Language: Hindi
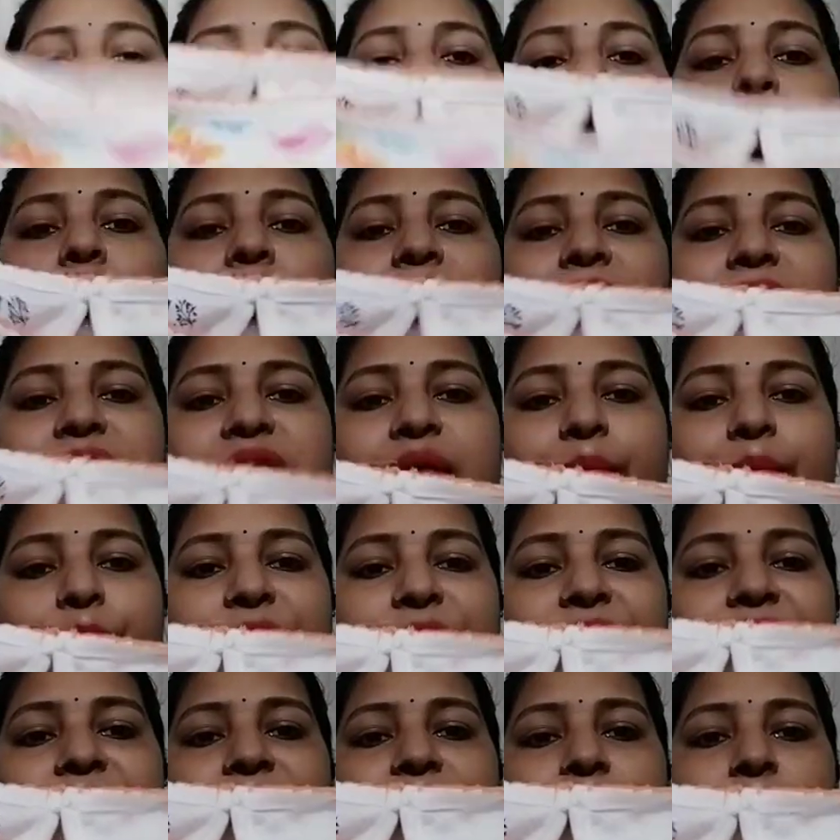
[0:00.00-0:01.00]
ऑल ओवर ऐसे
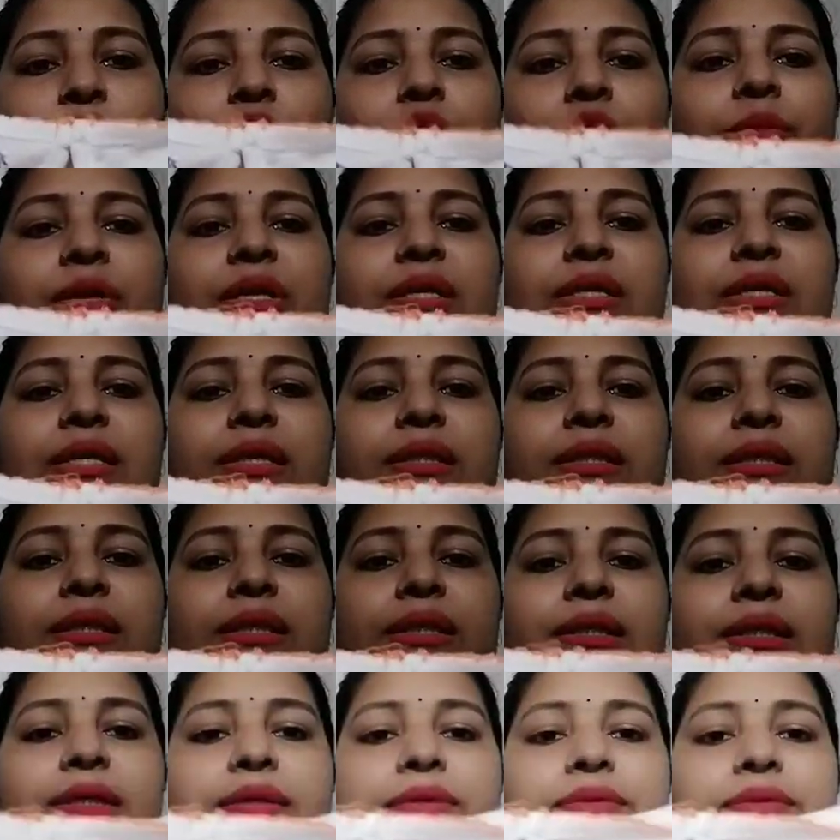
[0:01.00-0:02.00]
प्रिंट आपको मिल जाता
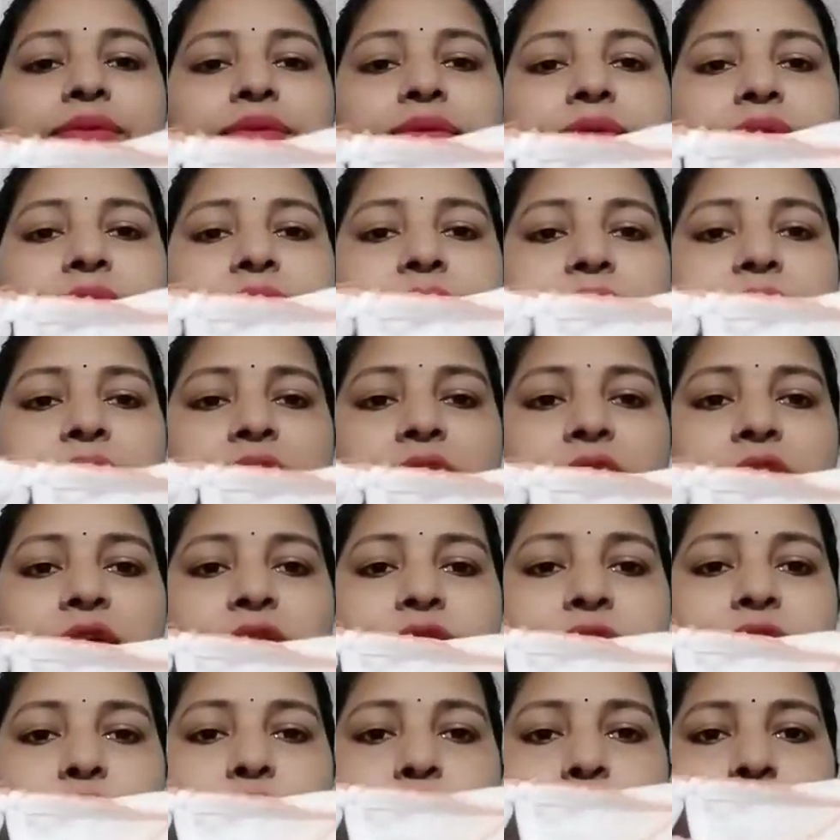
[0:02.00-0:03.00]
है
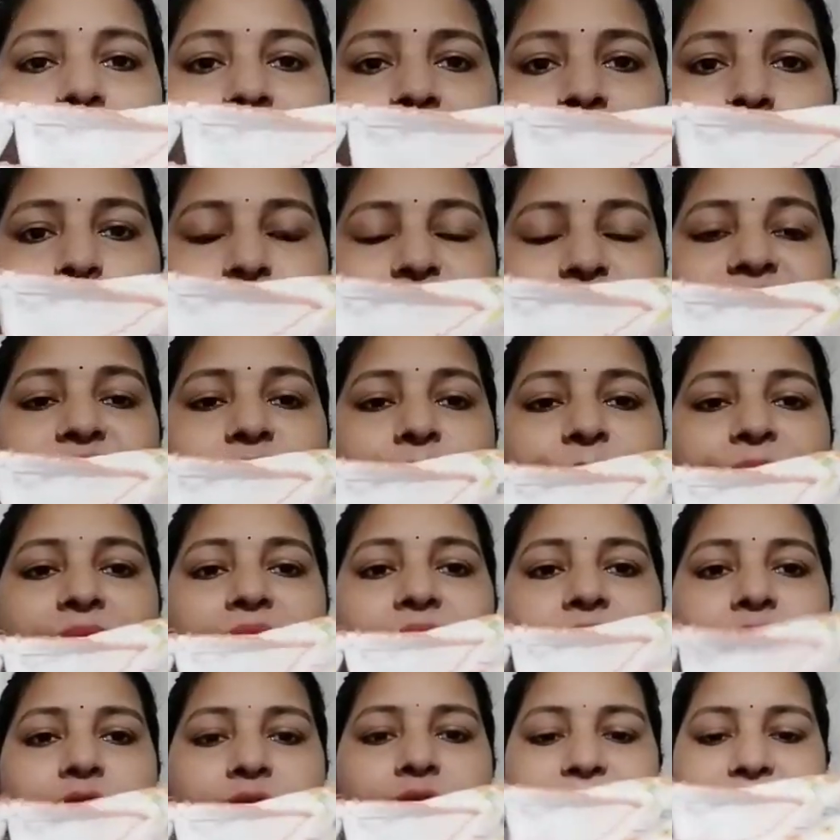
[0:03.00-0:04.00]
फ्लोरल प्रिंट में
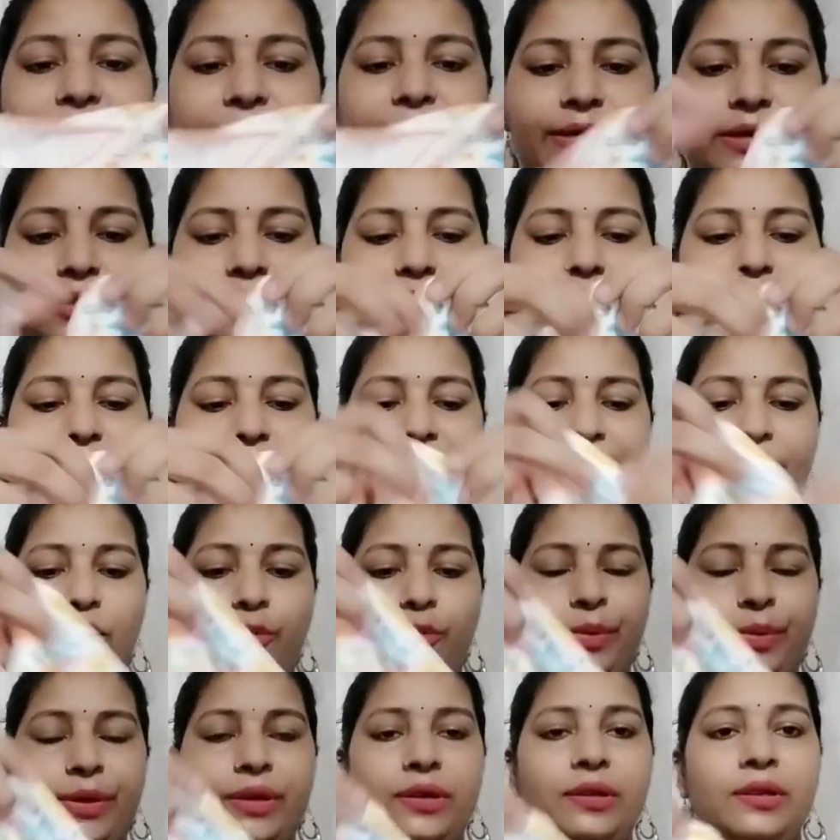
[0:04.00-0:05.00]
है वाइट है और वाइट के
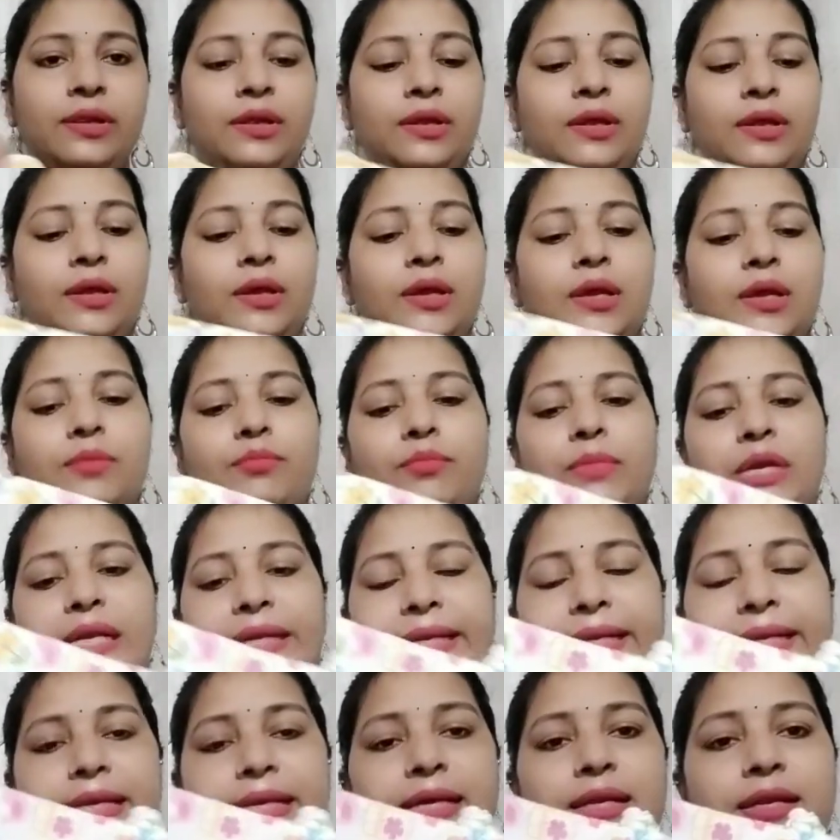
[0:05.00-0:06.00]
ऊपर
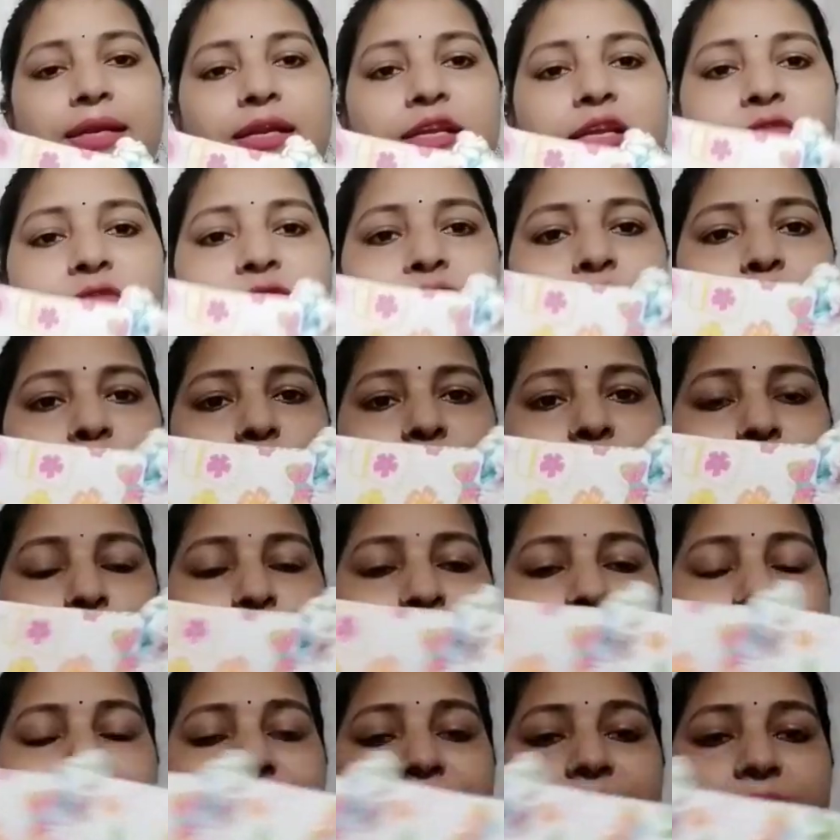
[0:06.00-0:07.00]
मल्टी कलर के फ्लोरल
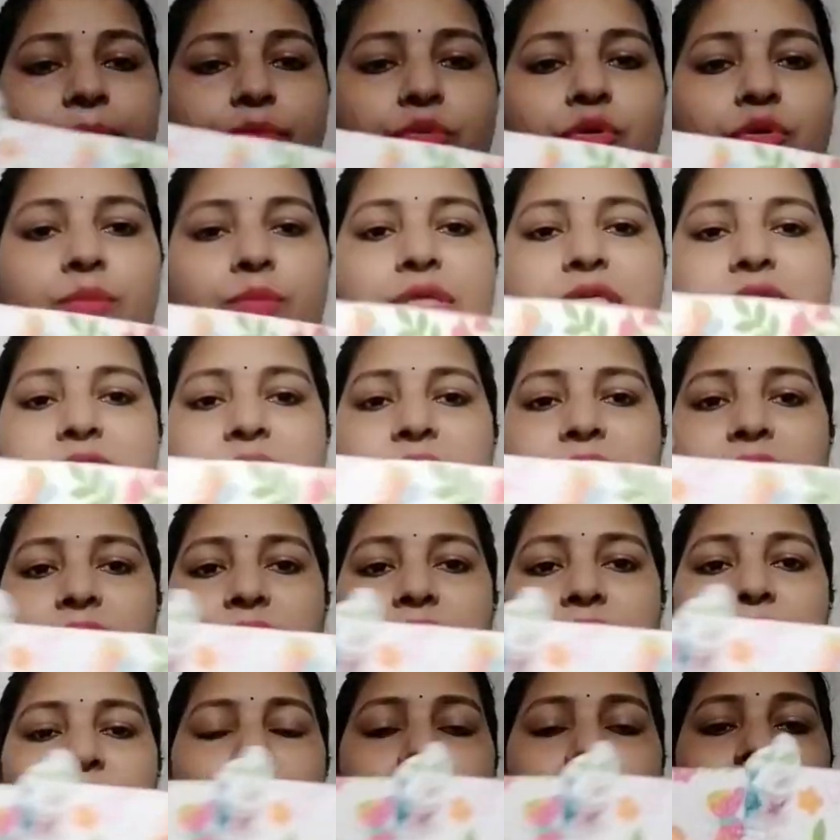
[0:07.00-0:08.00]
प्रिंट आपको मिल जाते
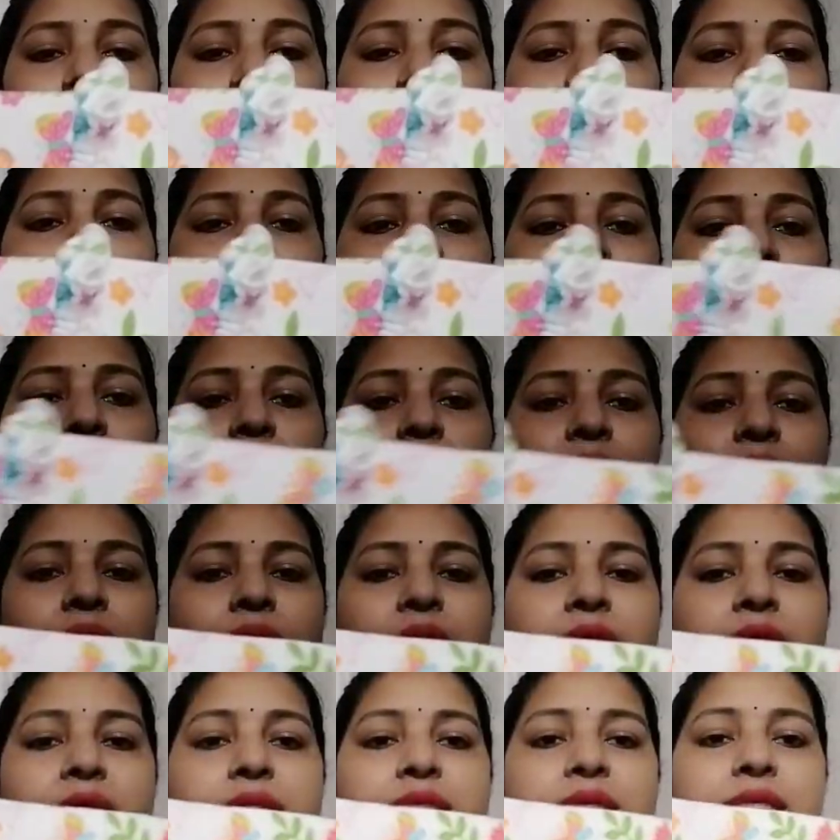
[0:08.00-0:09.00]
हैं
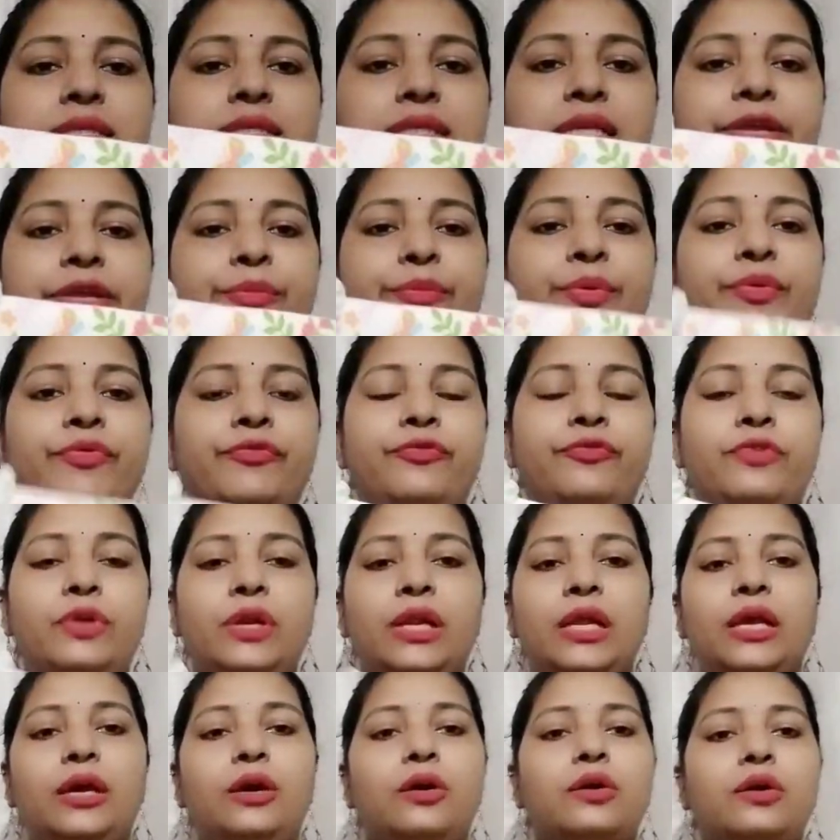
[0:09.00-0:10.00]
इसकी स्लीव भी
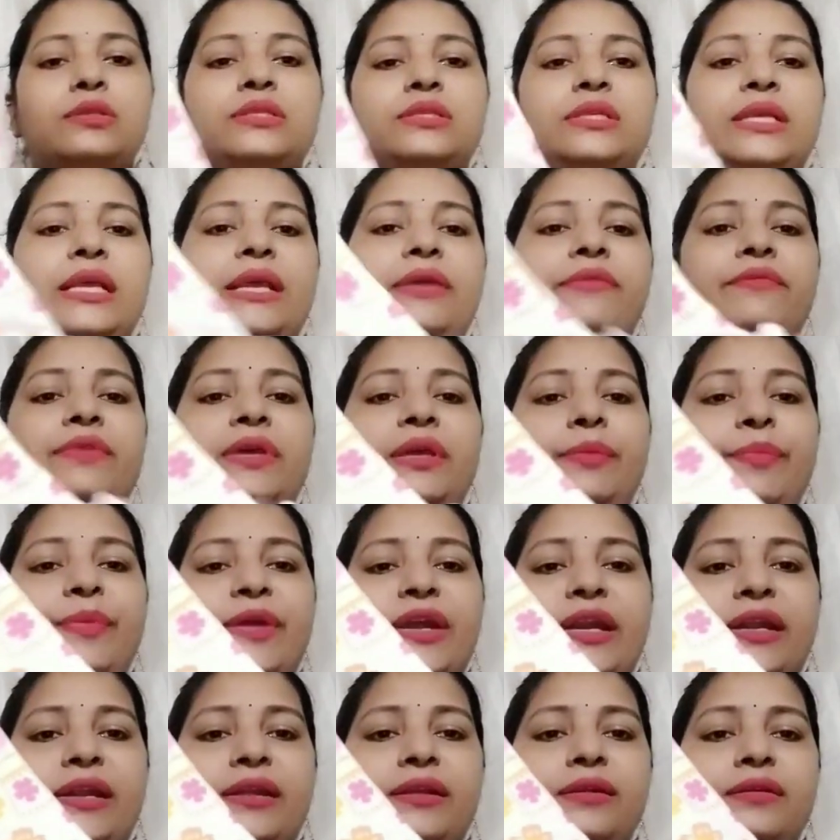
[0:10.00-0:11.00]
फुल है और सेम वही
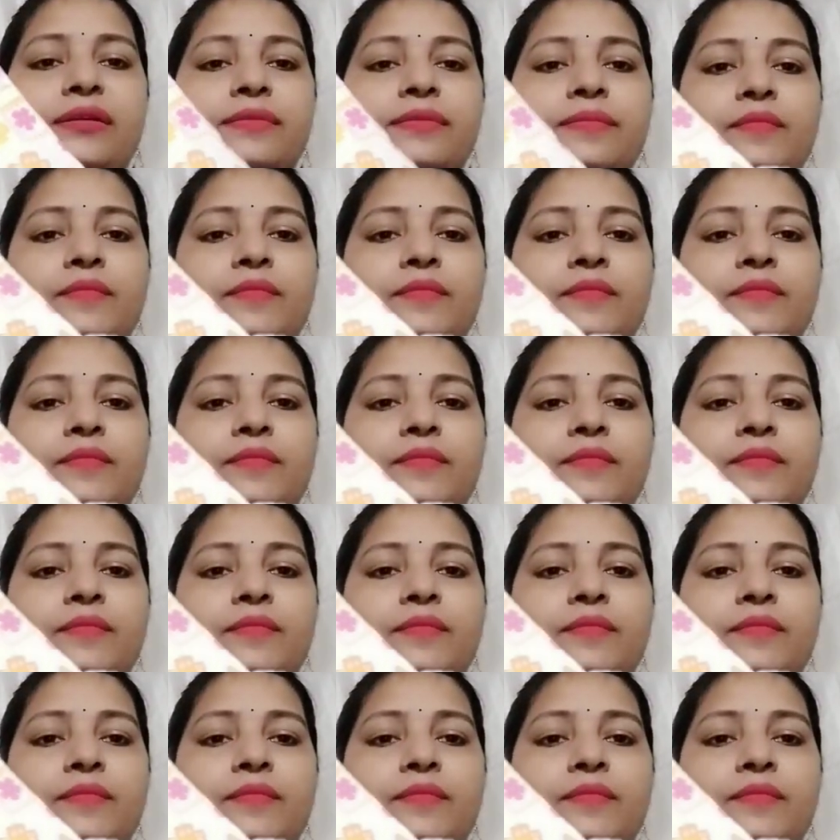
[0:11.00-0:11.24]
पैटर्न